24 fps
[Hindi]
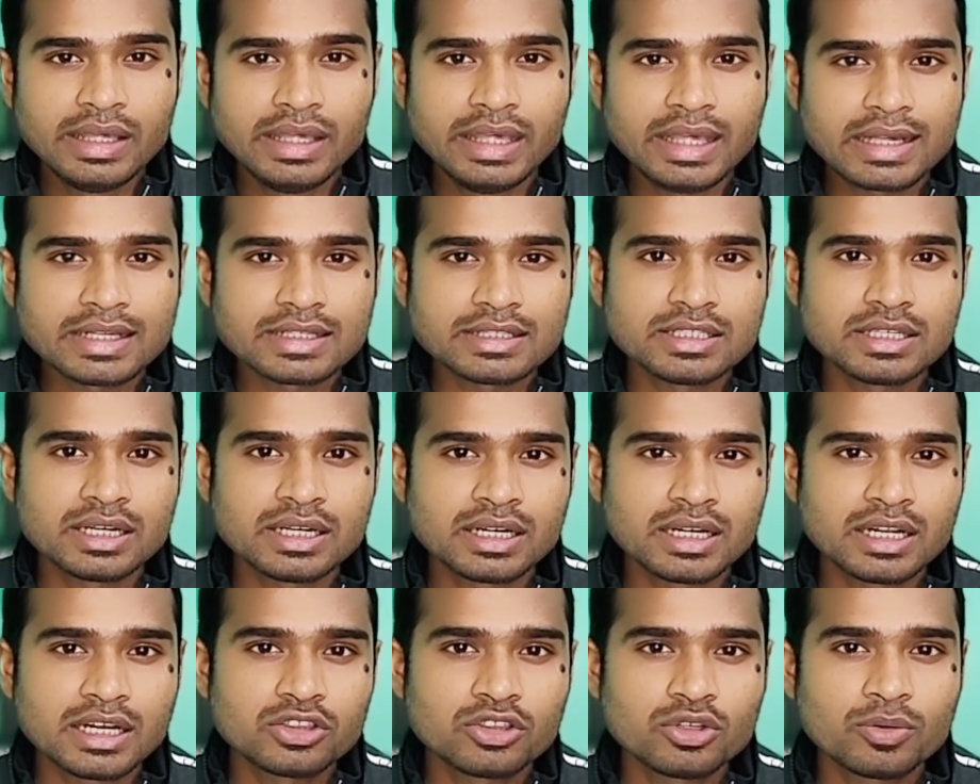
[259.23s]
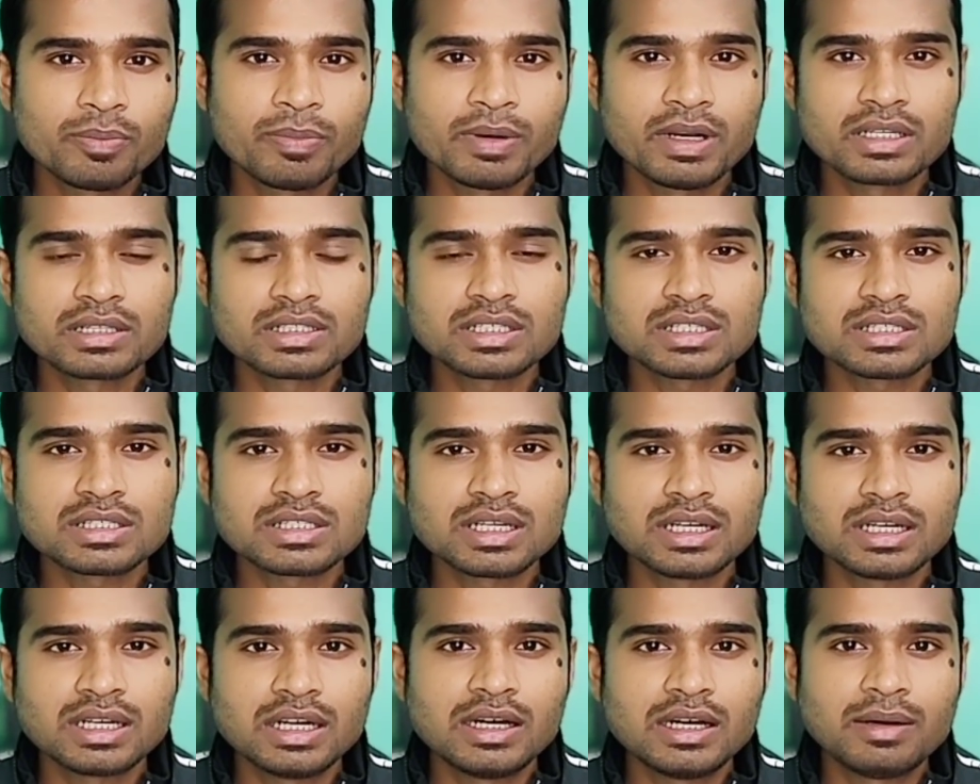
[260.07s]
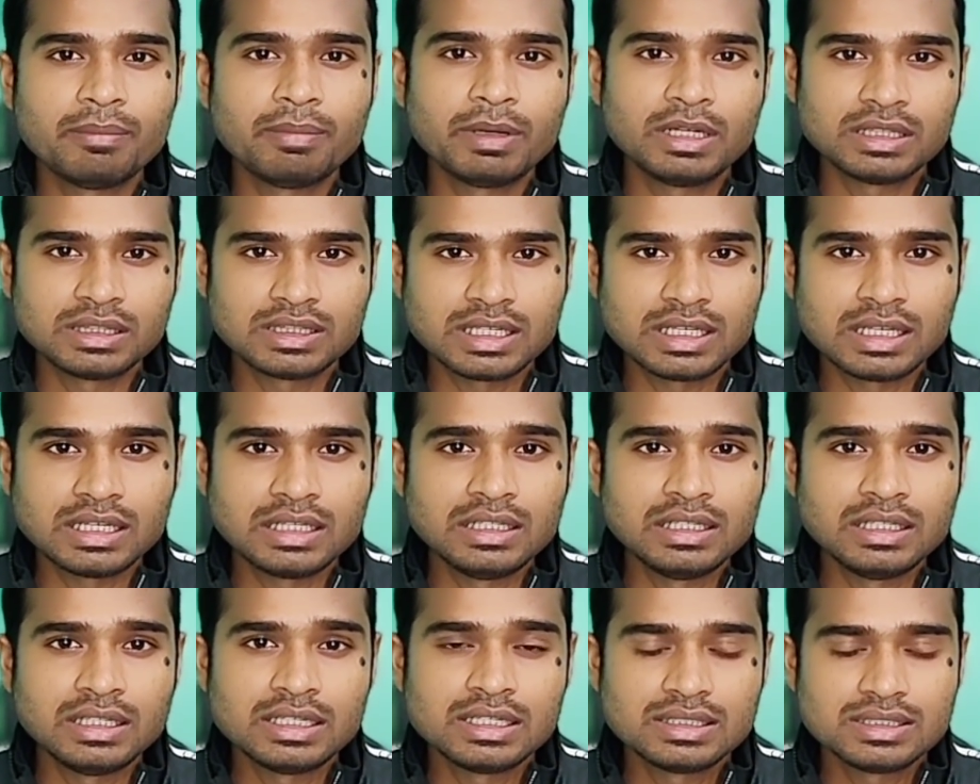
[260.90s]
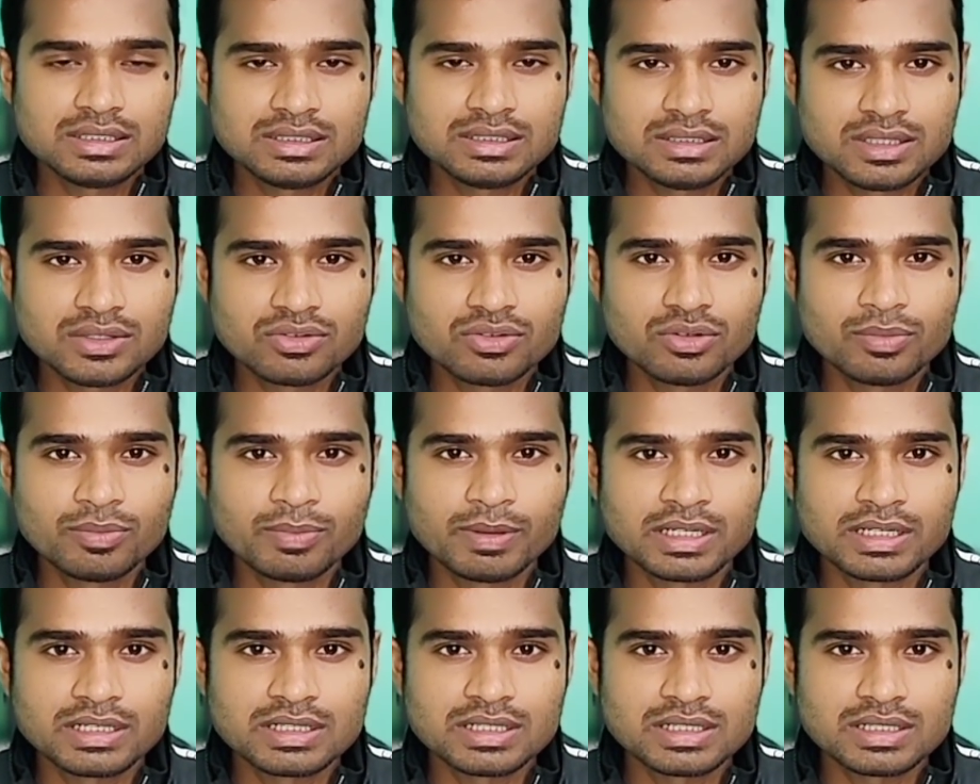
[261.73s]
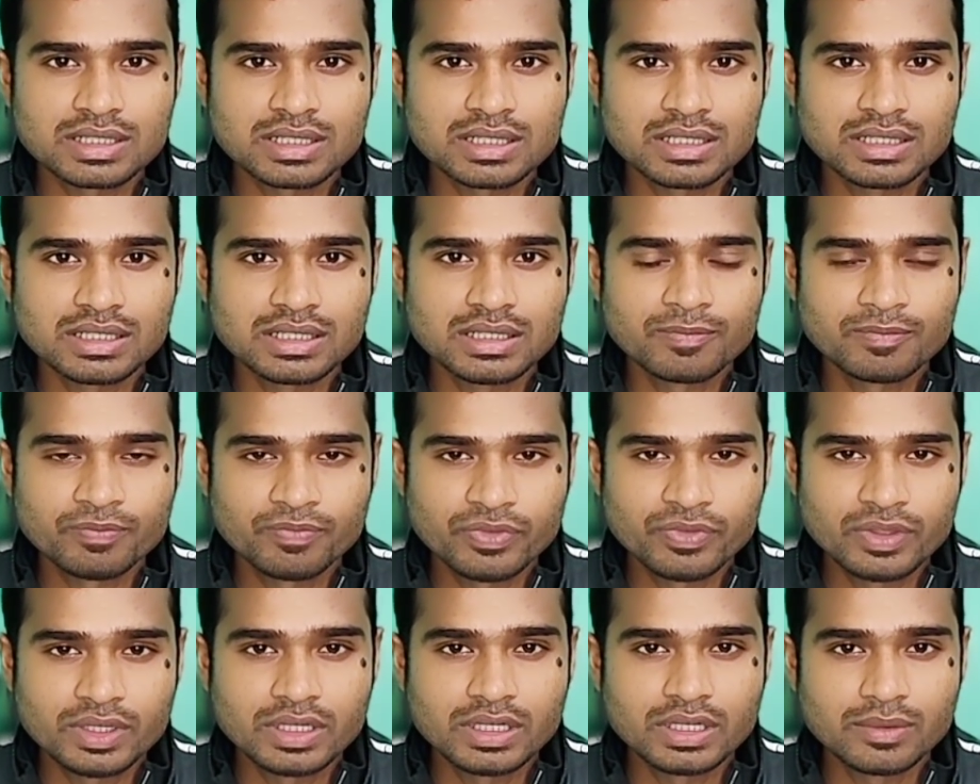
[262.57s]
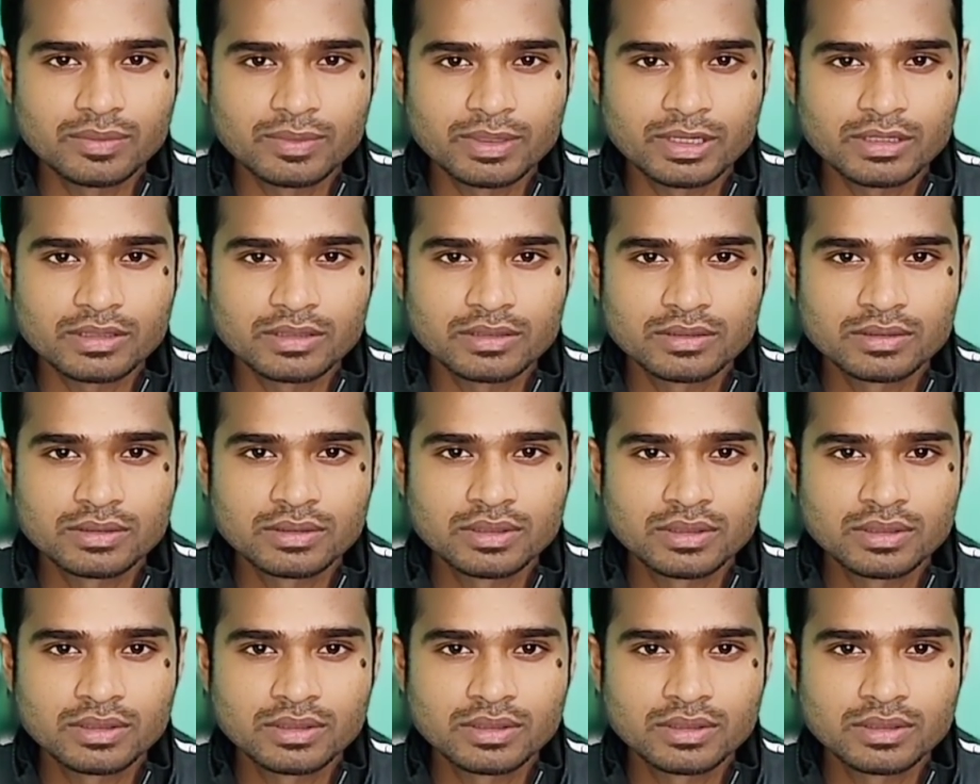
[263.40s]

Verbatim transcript: एक झंडा तो परचेज करना बनता ही है ज़रूर परचेज करिए धन्यवाद